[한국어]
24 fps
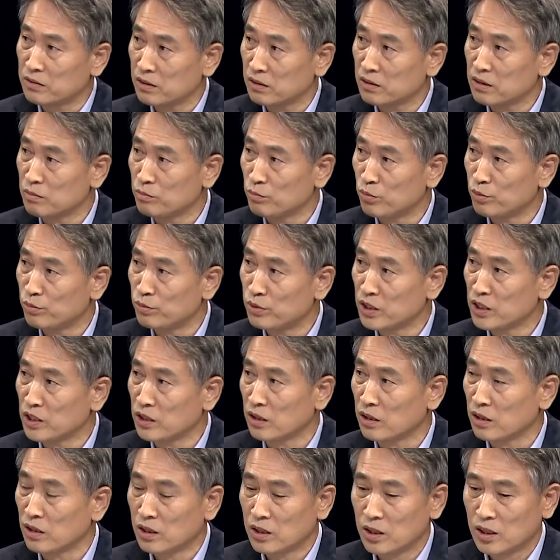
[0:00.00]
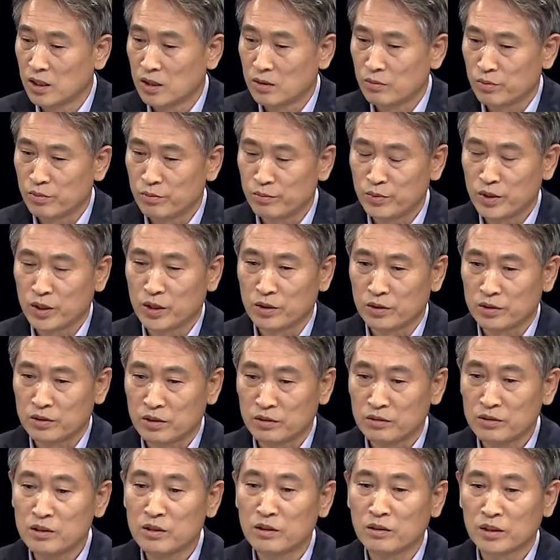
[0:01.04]
썼던 부분이 분명히
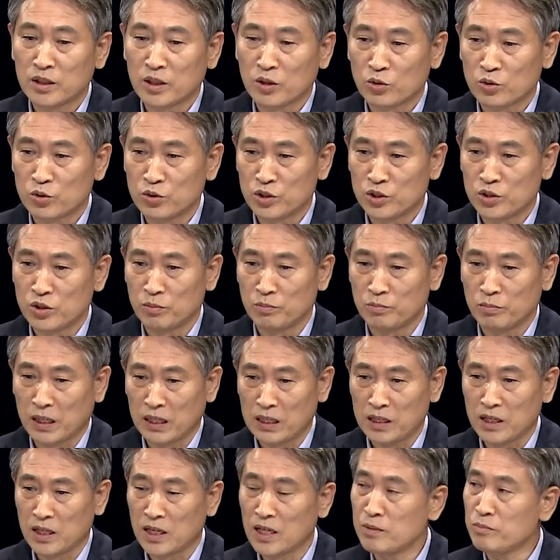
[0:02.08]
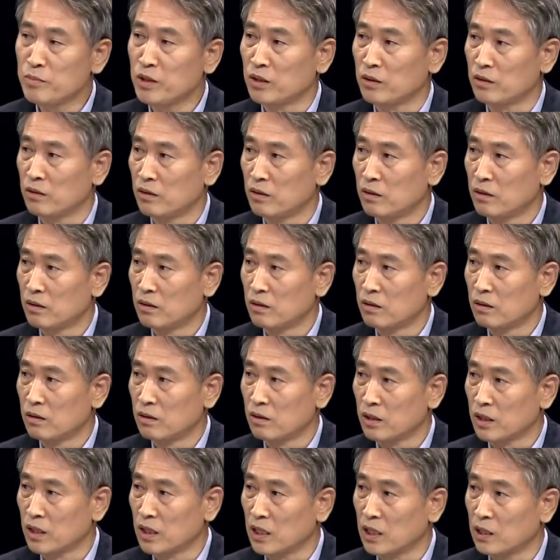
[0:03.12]
어떤 형태로든지 좀 빨리 해명이
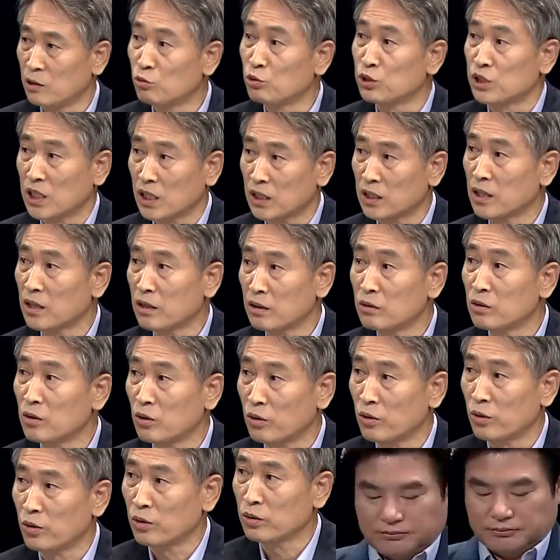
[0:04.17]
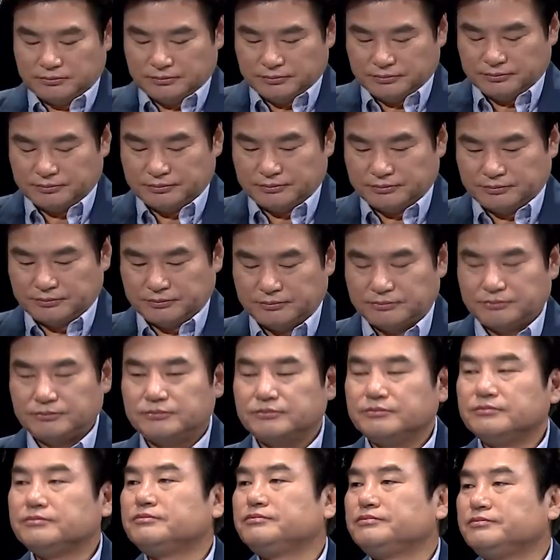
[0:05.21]
이루어져야 되는 거고요. 국민이 납득할
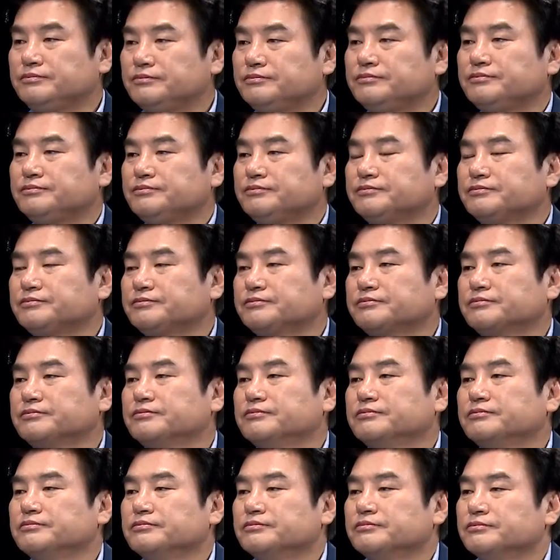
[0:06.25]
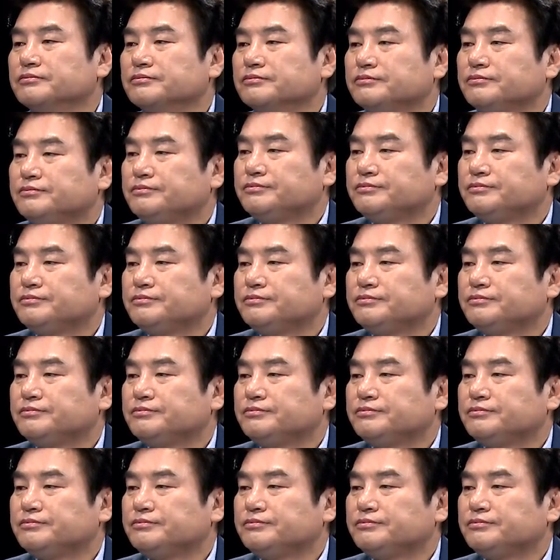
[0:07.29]
수 있는. 두 번째로 이제